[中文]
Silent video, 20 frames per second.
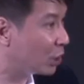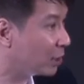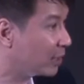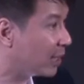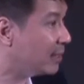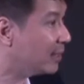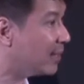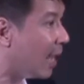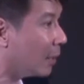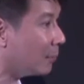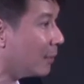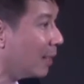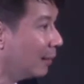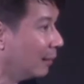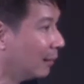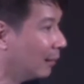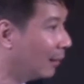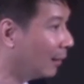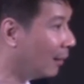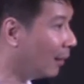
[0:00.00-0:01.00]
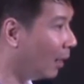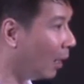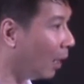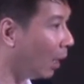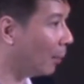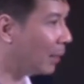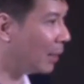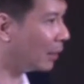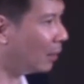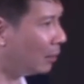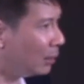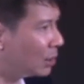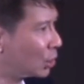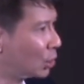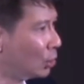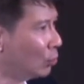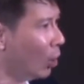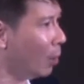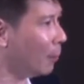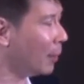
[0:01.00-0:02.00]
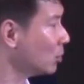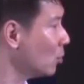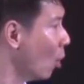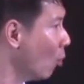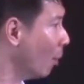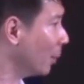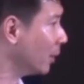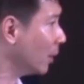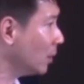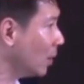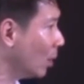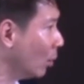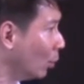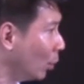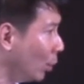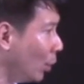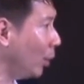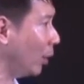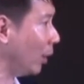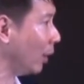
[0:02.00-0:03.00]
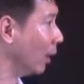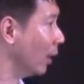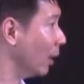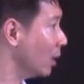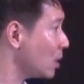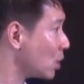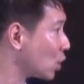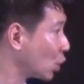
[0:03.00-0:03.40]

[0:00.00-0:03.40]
服饰增长吗？我们能够用我们的忧虑